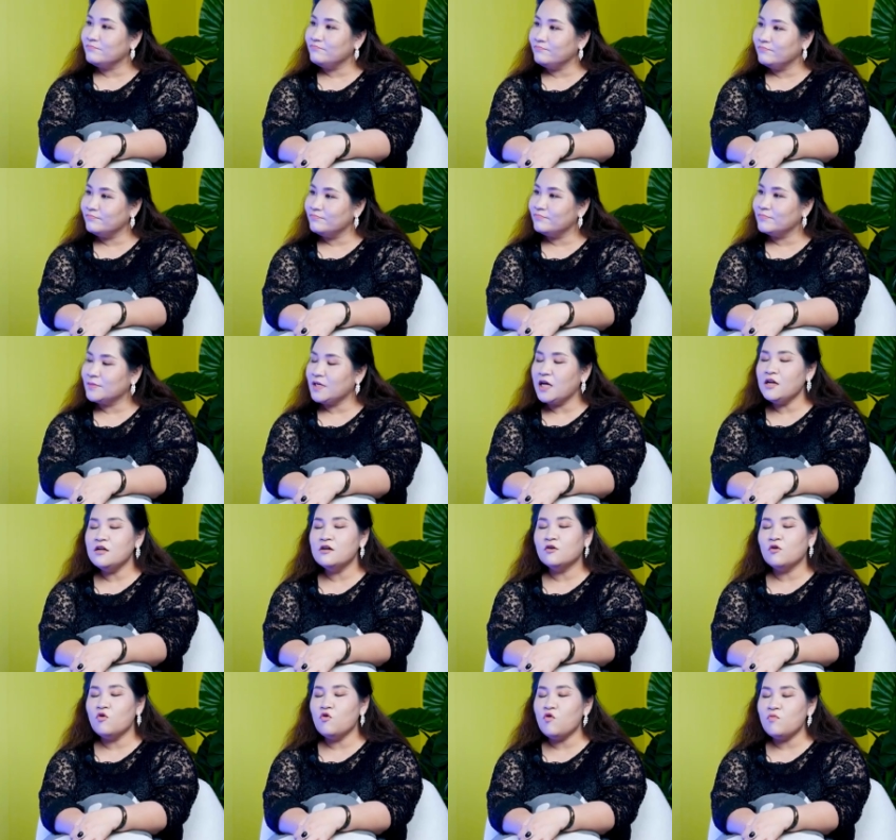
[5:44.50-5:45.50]
Ừ. Cái
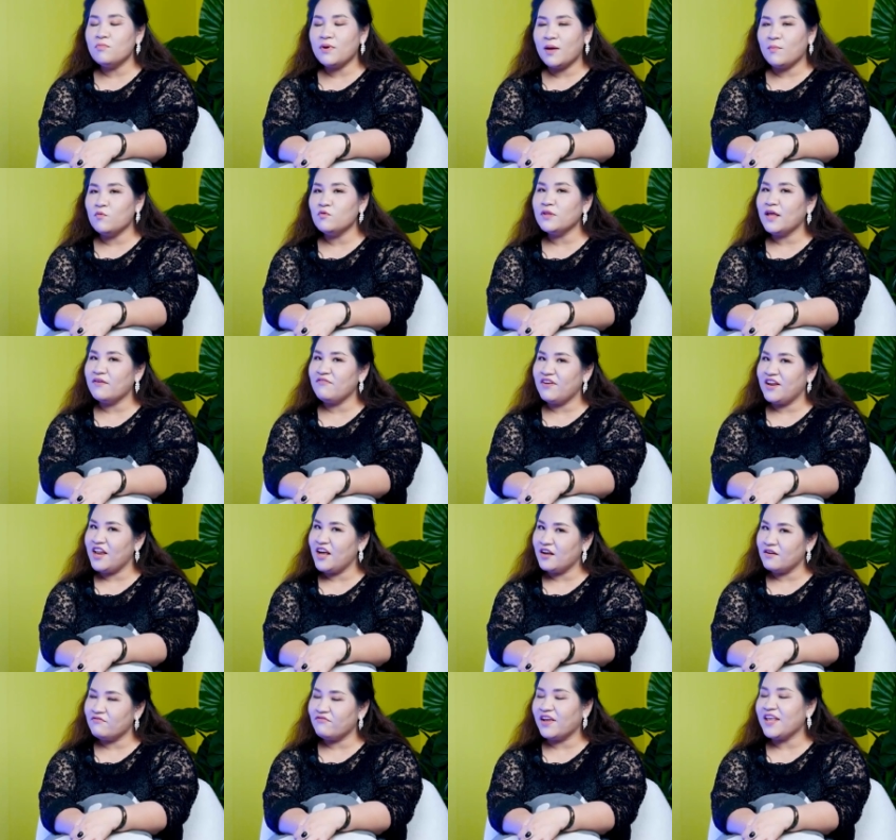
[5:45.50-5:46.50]
được của khúc này muốn thấy phải
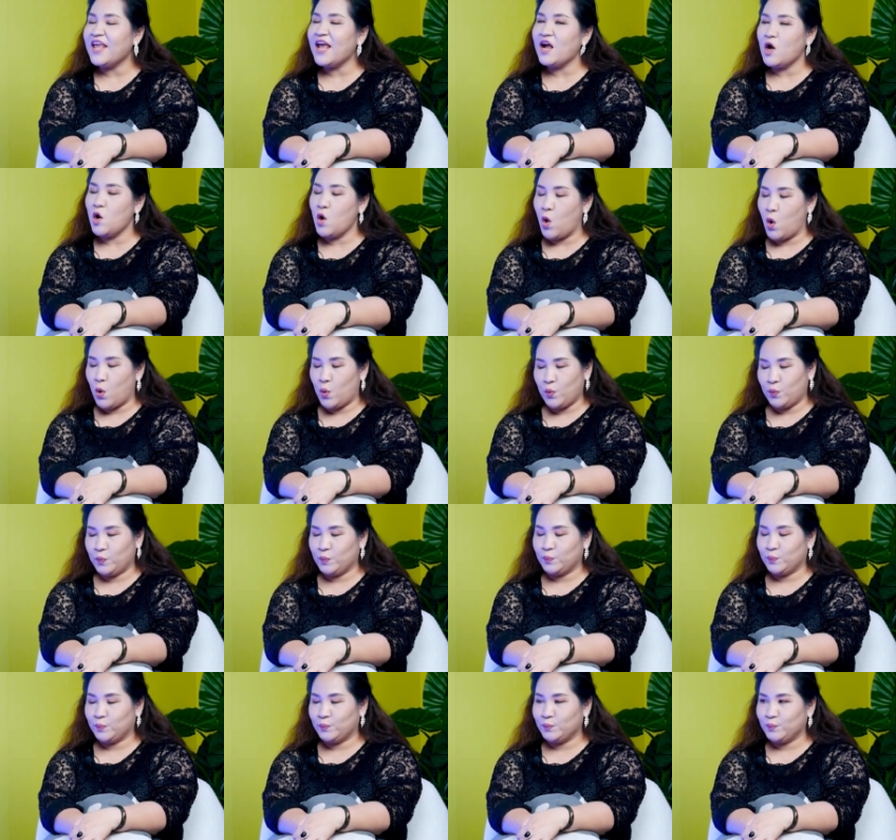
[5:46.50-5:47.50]
đắc, phải giác ngộ,
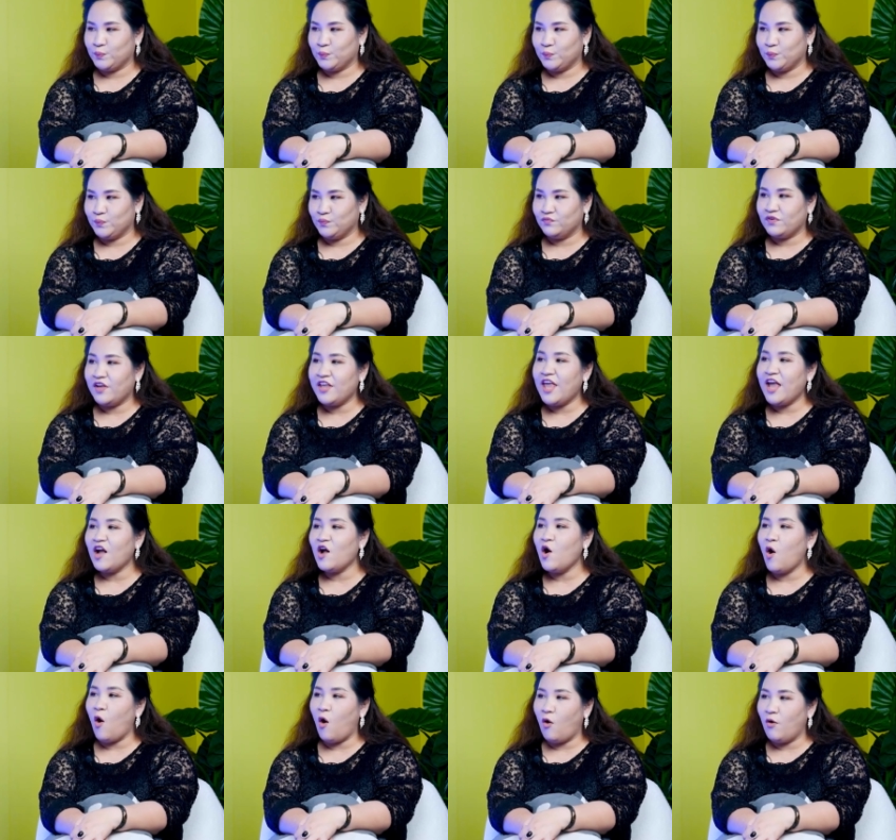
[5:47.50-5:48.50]
phải
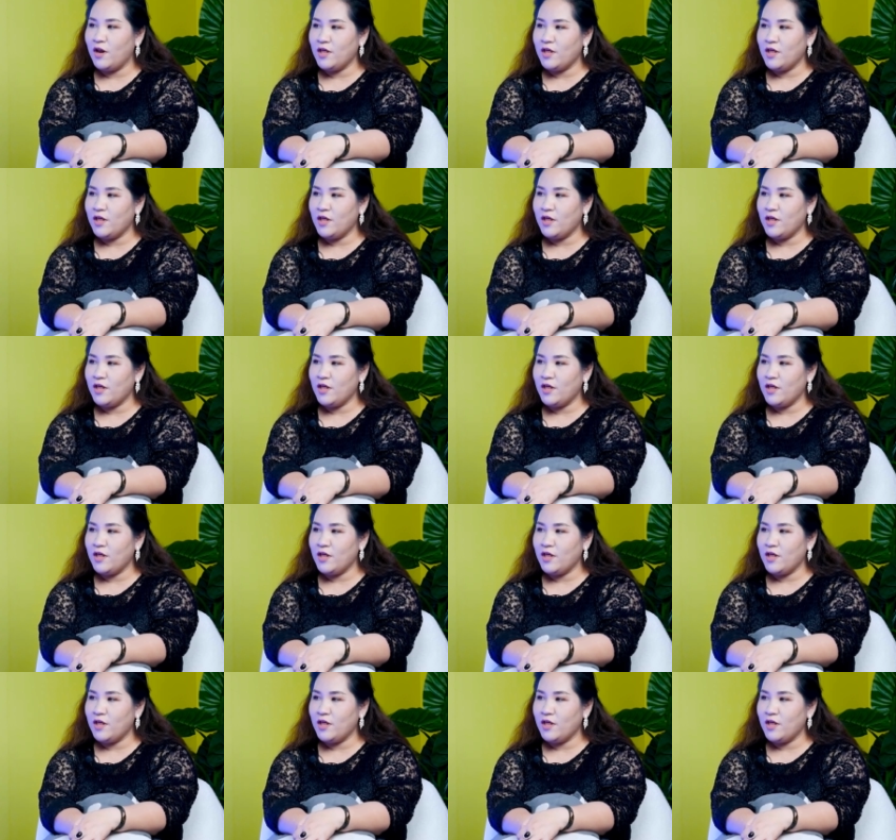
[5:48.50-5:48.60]
giác ngộ